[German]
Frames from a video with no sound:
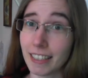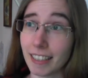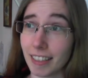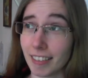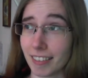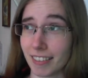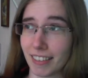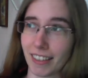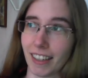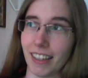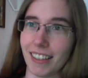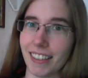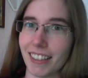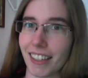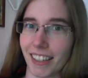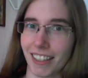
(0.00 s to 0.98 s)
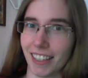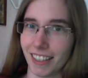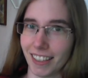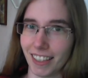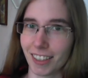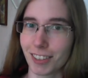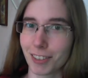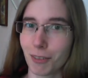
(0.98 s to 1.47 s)
die jetzt da gerade ihre
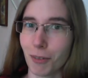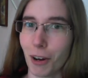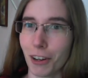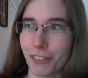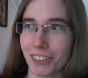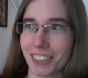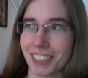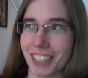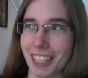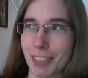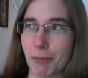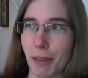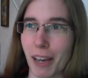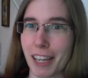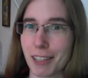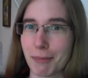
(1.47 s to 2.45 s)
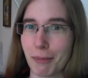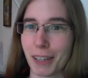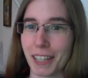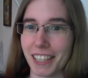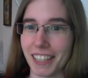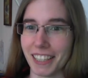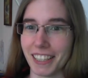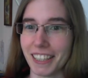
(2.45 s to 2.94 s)
Kinder zum Hogwarts Express
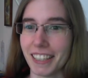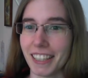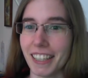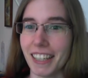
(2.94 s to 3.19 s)
bringen.